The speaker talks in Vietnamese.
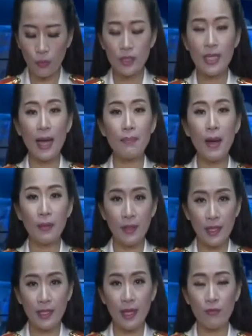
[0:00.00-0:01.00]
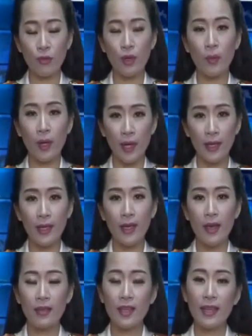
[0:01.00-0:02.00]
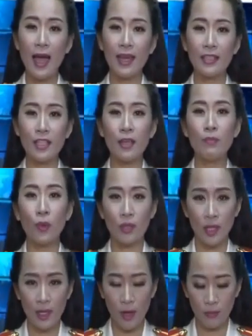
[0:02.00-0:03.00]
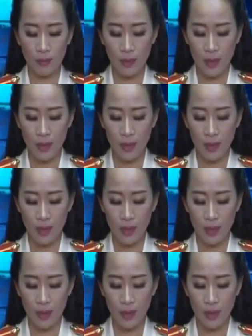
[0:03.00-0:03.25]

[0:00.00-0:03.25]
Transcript: xã Bảo Ninh, thành phố Đồng Hới, thiệt hại trên một tỷ đồng.